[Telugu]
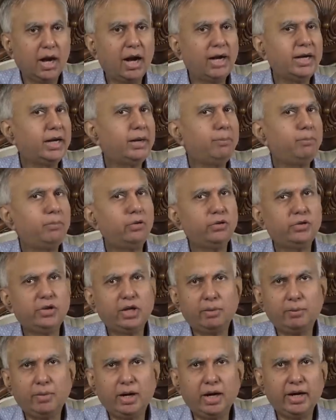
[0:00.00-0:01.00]
ఆ ట్రిప్ టు
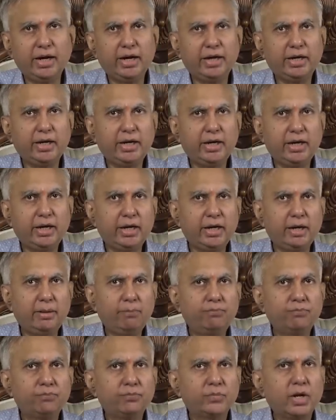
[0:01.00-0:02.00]
తిరుమల ఏంటంటే
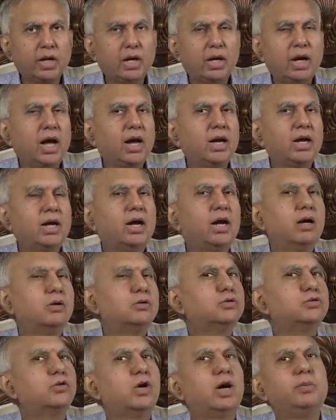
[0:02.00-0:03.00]
నాన్నగారు
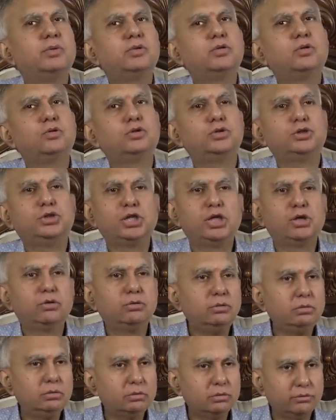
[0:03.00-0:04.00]
స్వామితో వచ్చారు
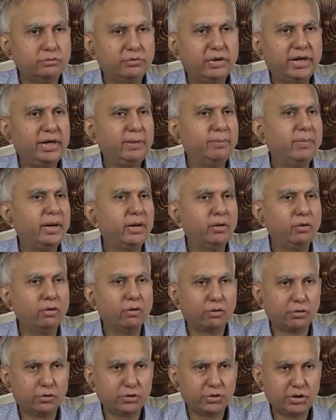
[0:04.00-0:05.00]
వెళ్ళి
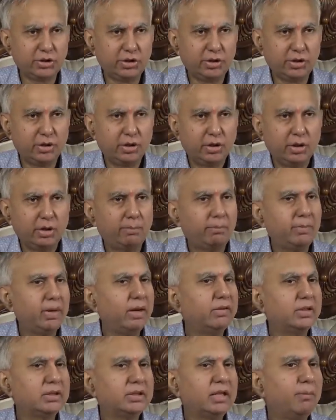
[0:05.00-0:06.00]
బెంగళూరు నుంచి
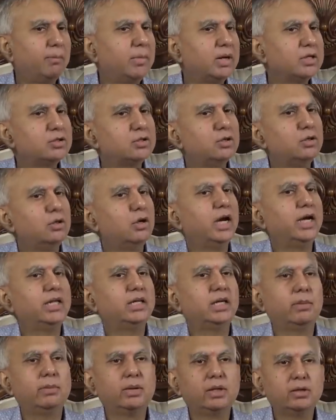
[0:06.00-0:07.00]
మేమంతా బస్సుల్లో
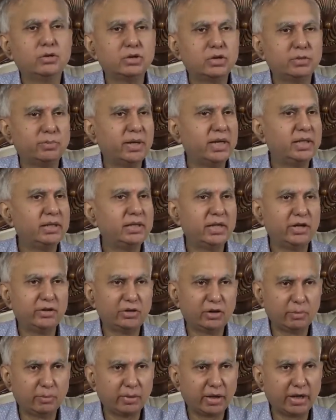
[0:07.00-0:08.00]
హైదరాబాద్ నుంచి బయలుదేరి
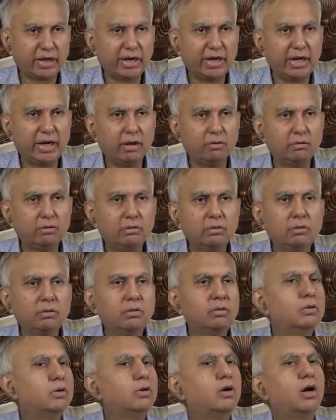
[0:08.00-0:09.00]
తిరుమలకి వెళ్ళాం
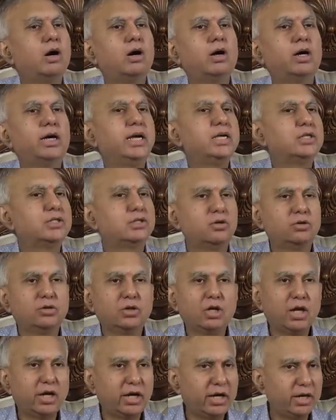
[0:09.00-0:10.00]
కా గెస్ట్ హౌస్
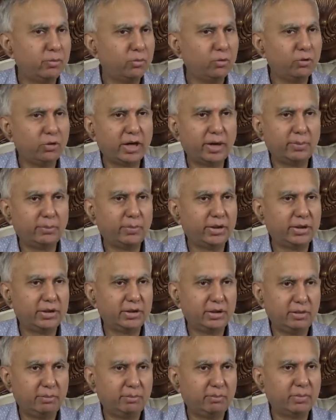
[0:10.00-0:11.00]
ఆల్రెడీ బుక్
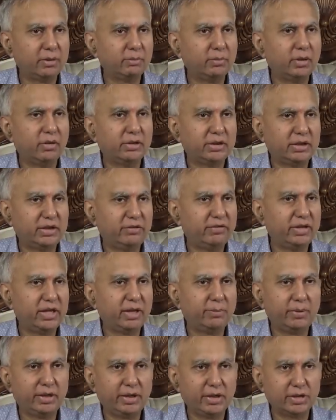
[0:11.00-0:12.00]
అయిపోయింది పద్మావతి
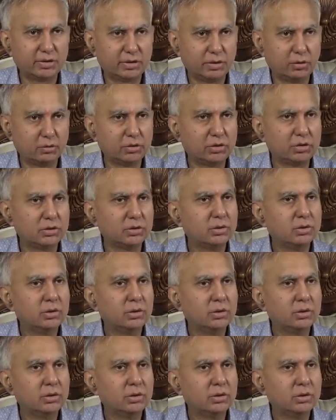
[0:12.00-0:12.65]
విఐపి గెస్ట్ హౌస్